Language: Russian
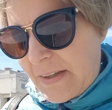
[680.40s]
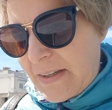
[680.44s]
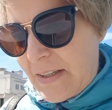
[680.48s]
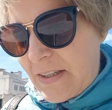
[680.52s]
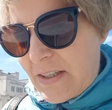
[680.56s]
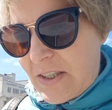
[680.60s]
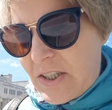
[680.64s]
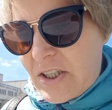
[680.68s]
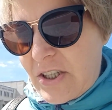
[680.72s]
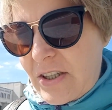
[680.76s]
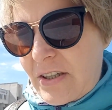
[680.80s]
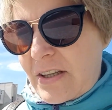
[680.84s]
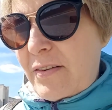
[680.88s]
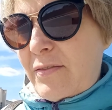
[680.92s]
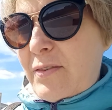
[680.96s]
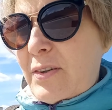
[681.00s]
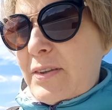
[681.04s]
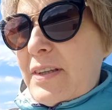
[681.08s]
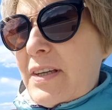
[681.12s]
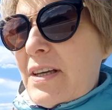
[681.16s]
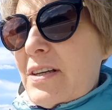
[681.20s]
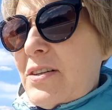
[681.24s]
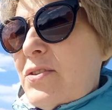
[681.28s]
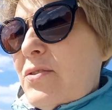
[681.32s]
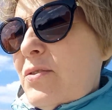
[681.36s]
Решила, вот
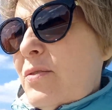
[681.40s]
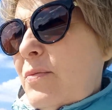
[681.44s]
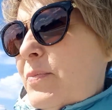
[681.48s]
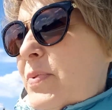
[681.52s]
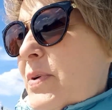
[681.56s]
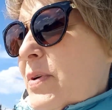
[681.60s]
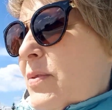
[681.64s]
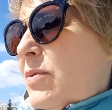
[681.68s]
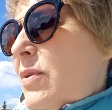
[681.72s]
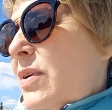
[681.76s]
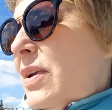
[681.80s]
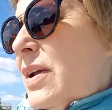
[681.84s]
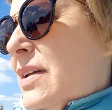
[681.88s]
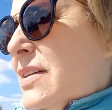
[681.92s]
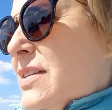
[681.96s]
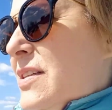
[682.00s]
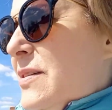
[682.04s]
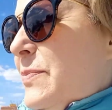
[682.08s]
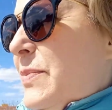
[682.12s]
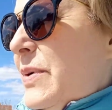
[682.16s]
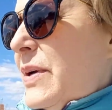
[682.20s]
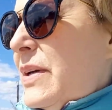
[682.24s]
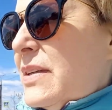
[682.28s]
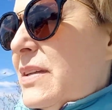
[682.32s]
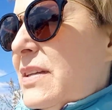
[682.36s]
я сегодня прогулялась
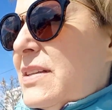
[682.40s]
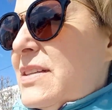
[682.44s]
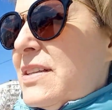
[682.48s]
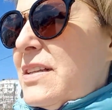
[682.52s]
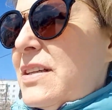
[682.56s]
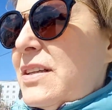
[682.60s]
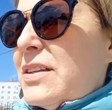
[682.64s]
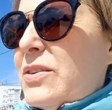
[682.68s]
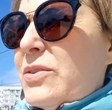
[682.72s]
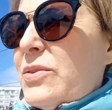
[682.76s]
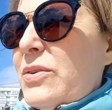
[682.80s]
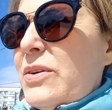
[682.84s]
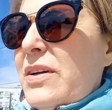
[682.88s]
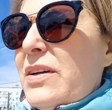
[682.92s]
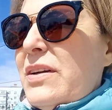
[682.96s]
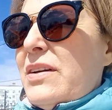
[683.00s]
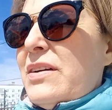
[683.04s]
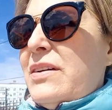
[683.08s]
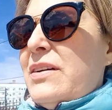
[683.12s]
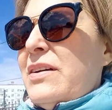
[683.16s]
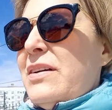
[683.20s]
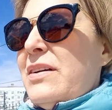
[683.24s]
по этой территории.